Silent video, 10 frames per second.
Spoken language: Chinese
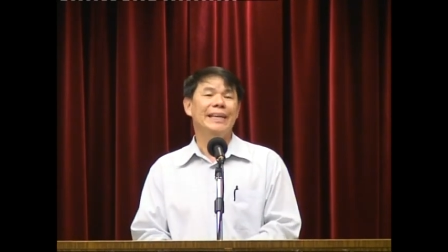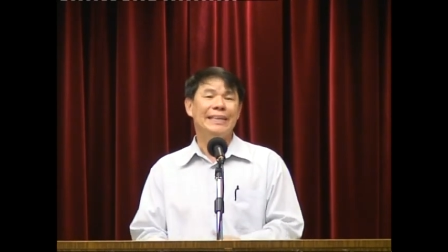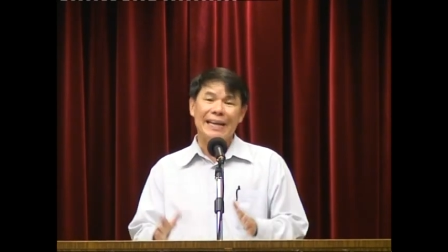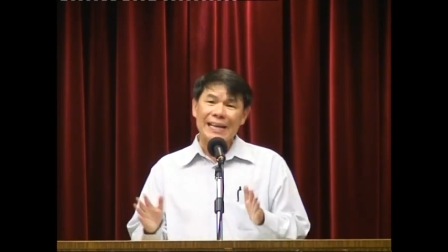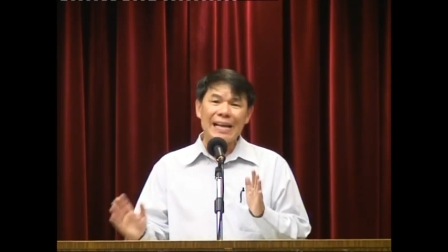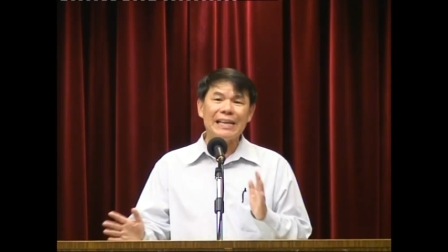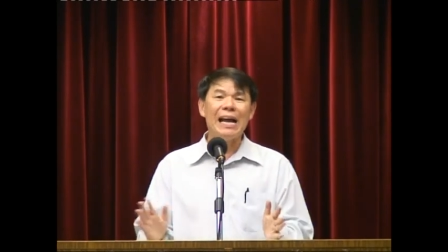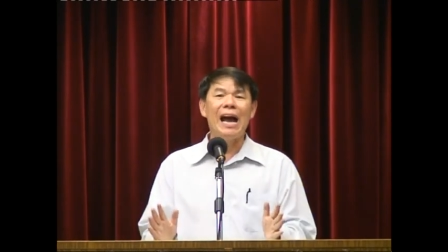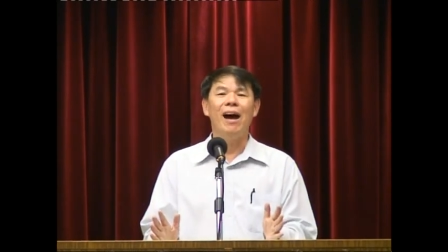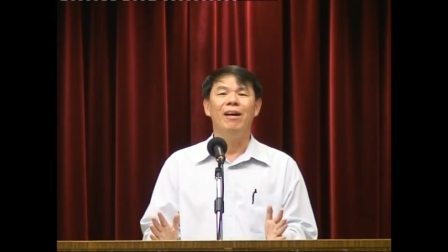也刚
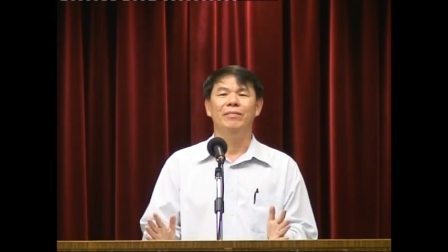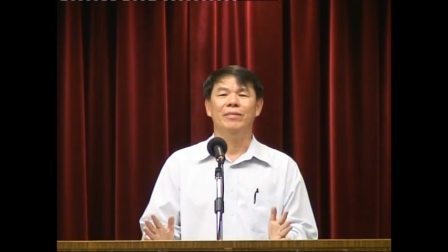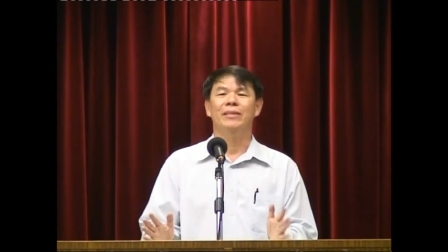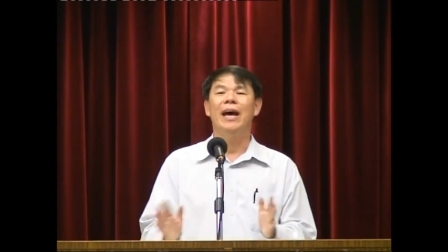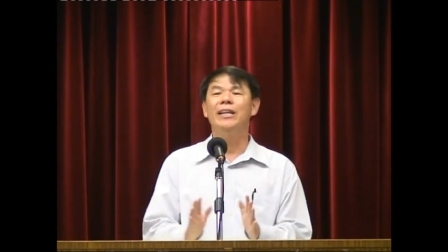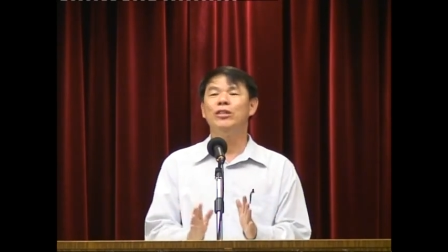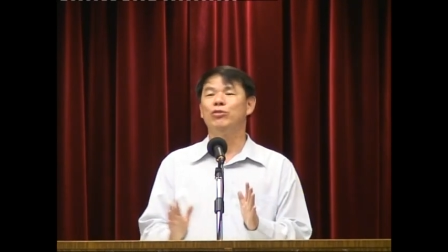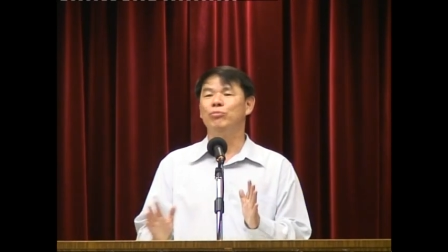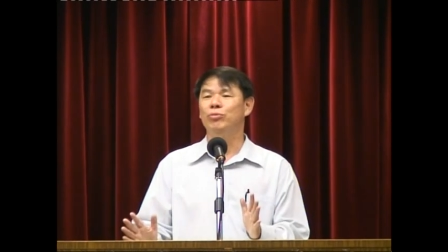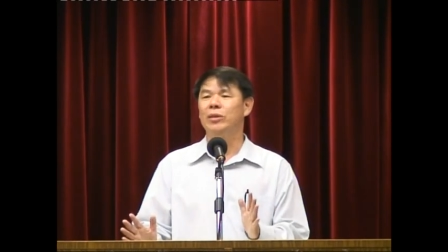刚好，它的
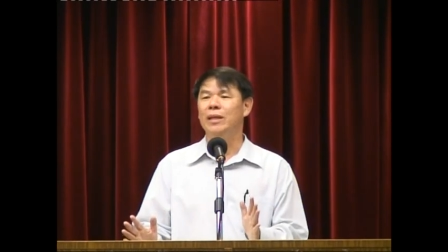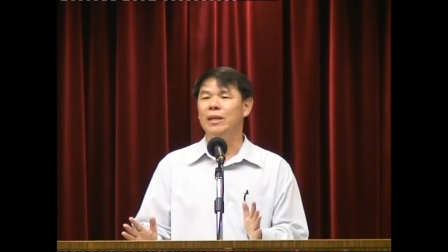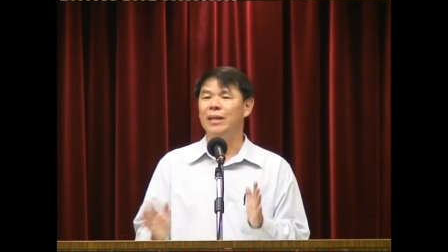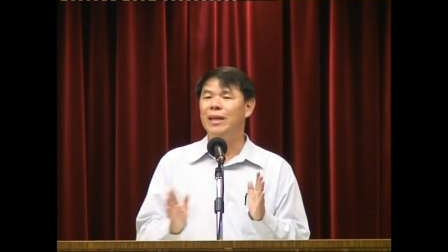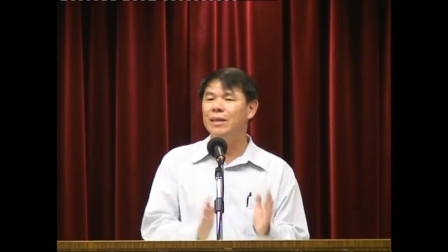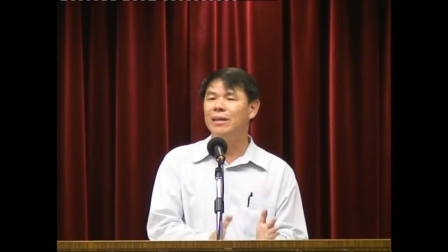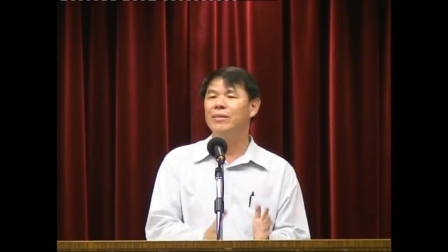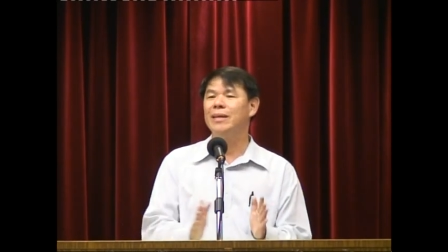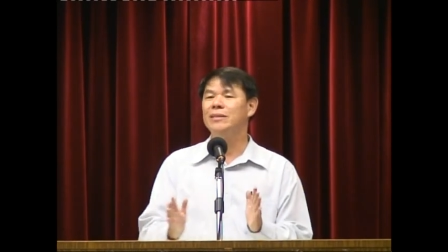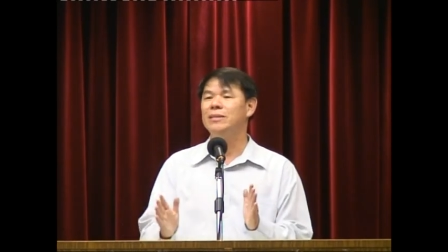主题一
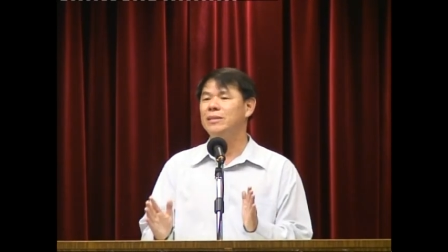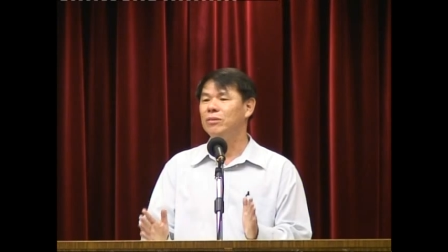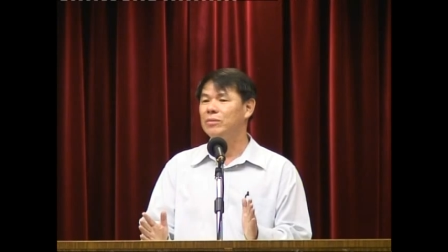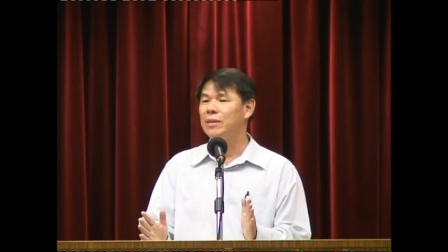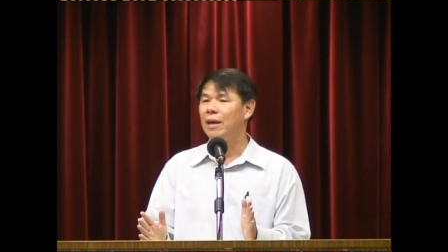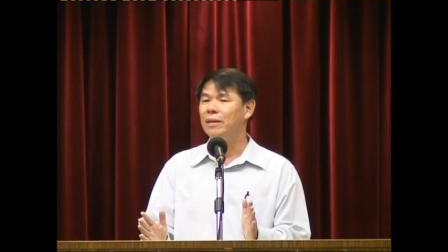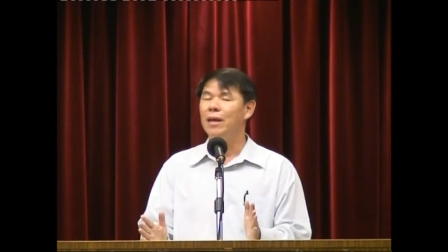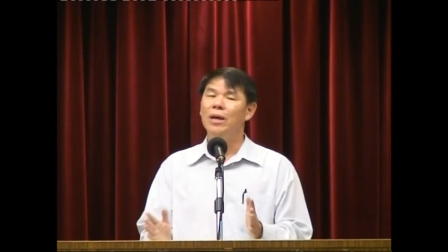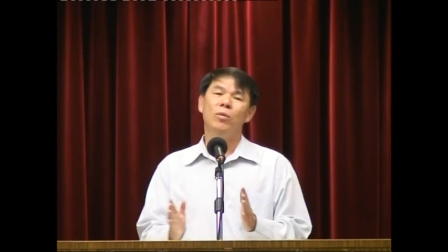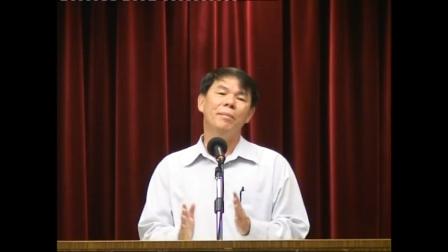到三十九章，
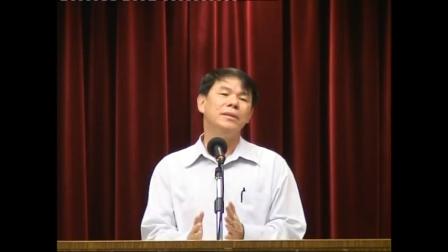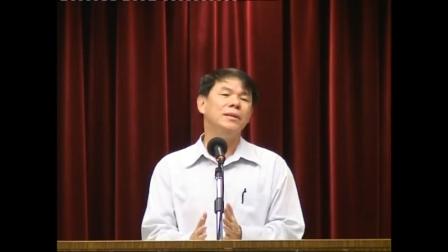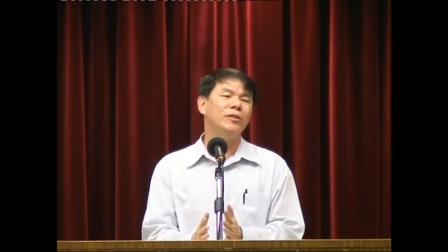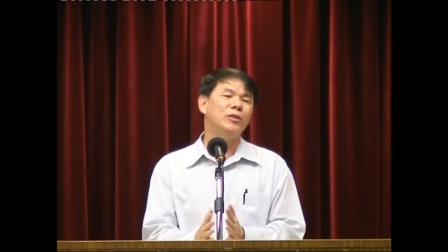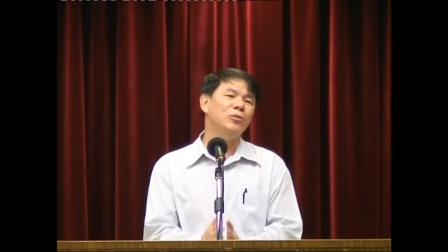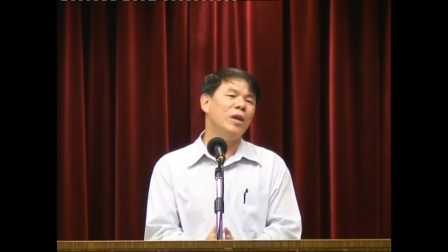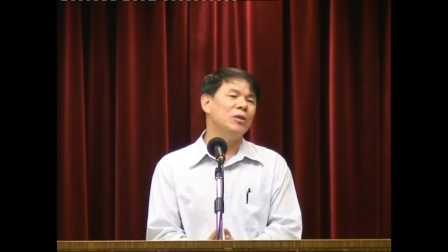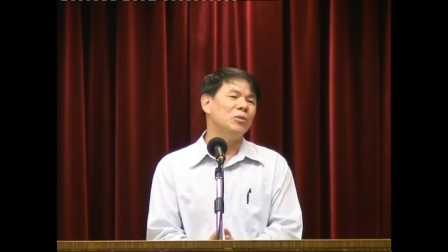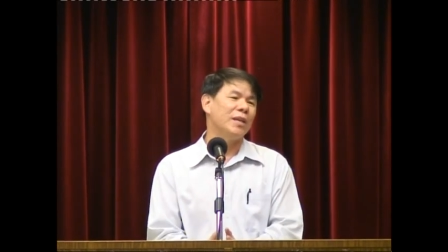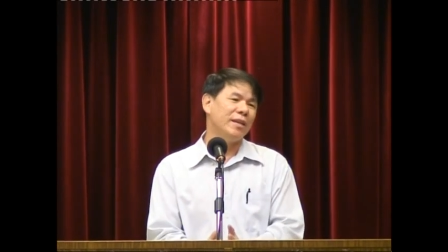我们知道旧约
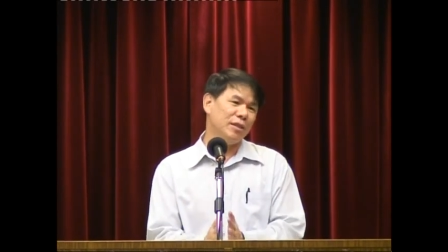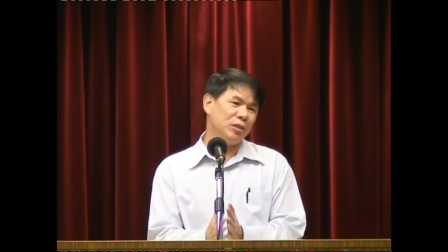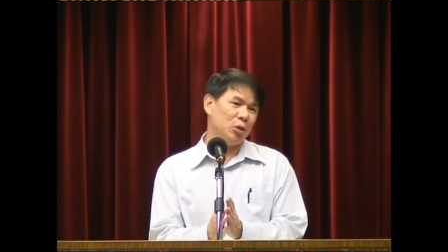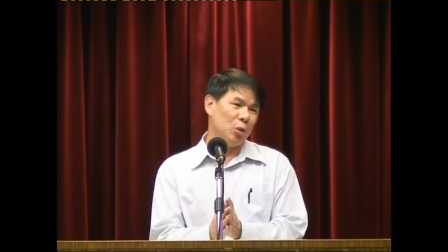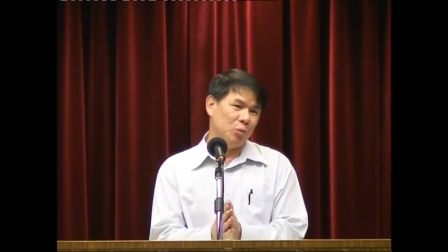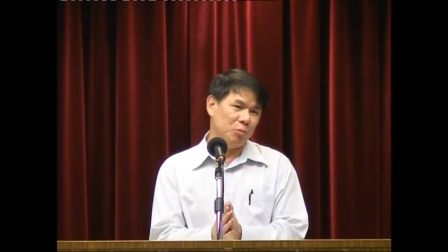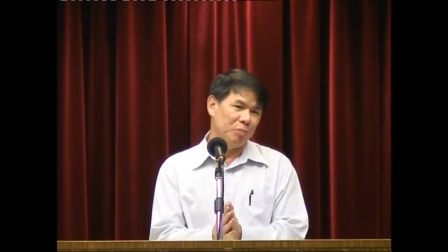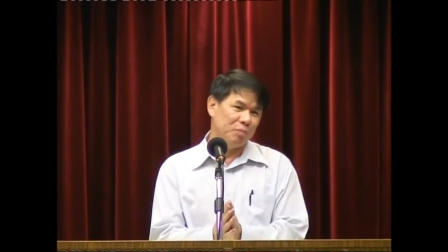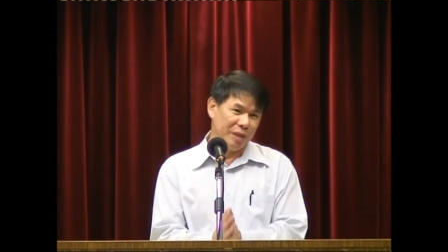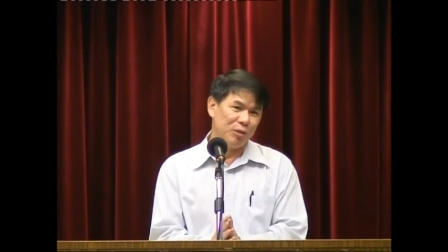有三十九
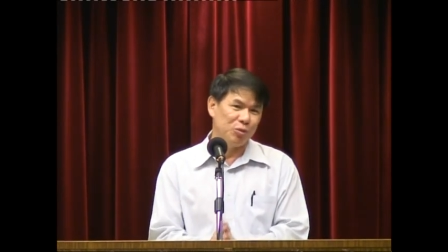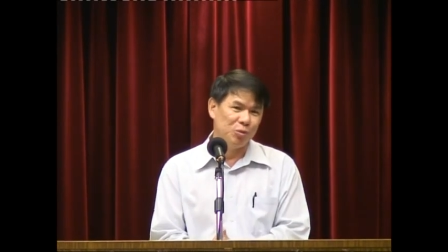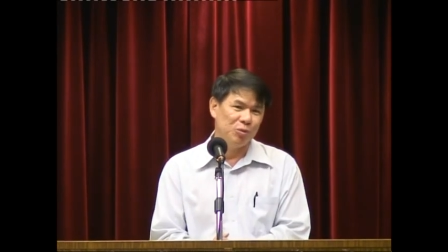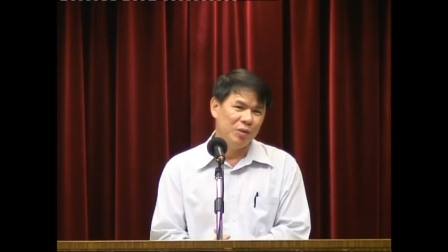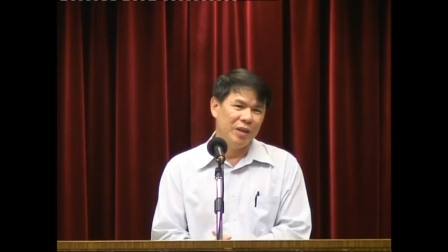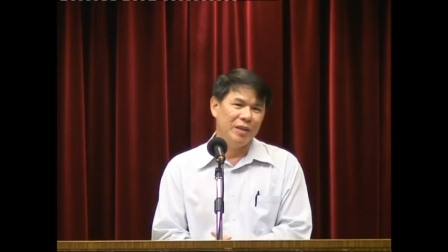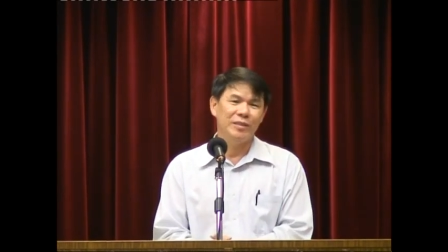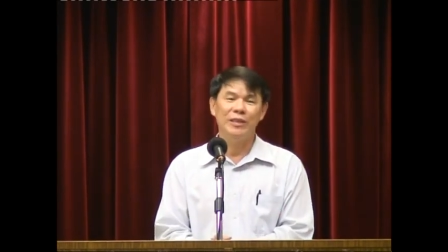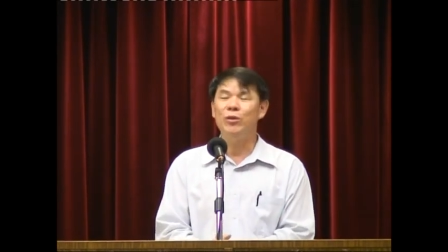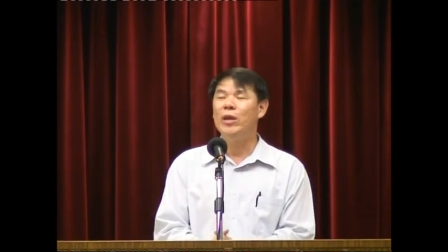本书，
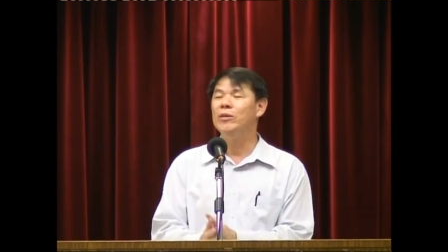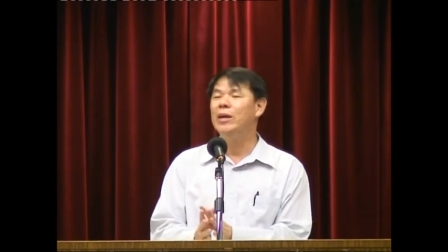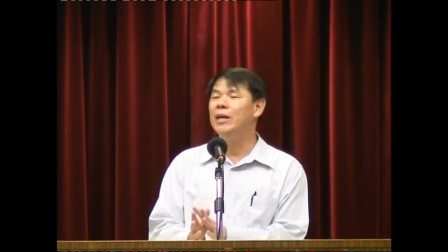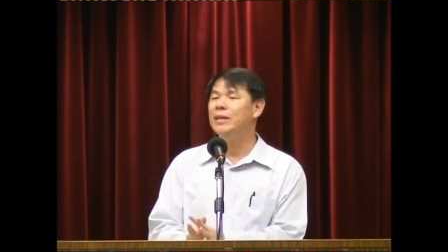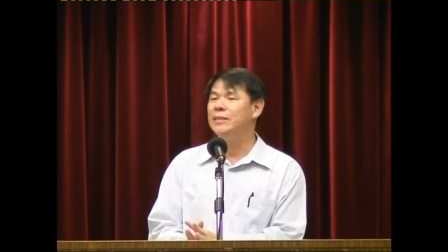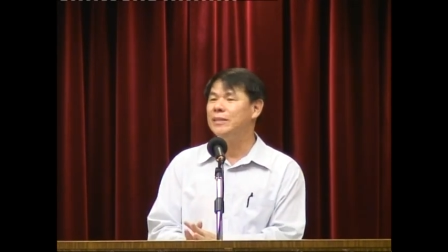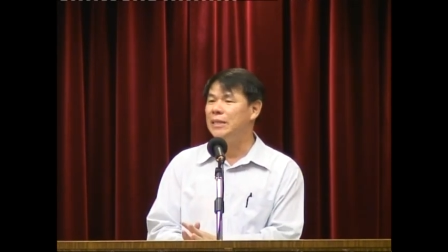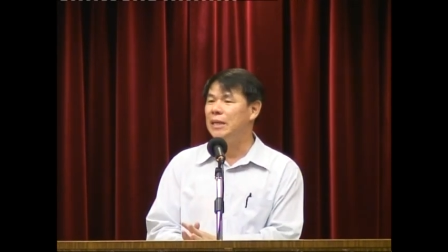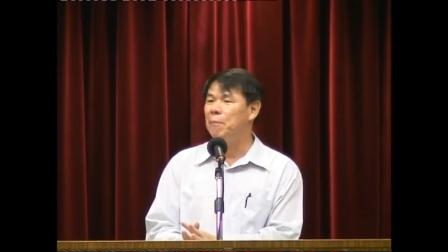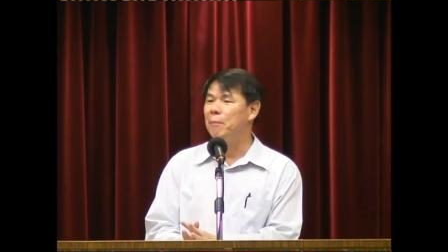新约有二十
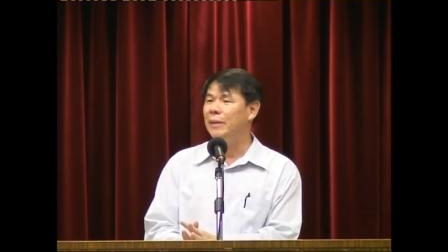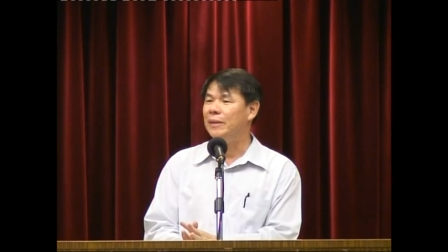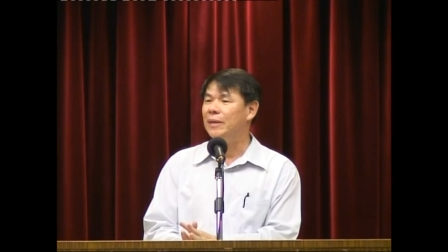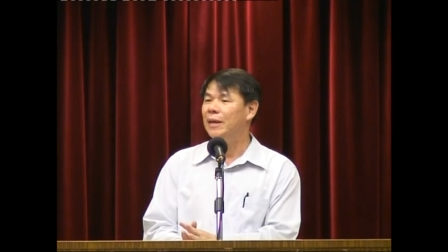七本，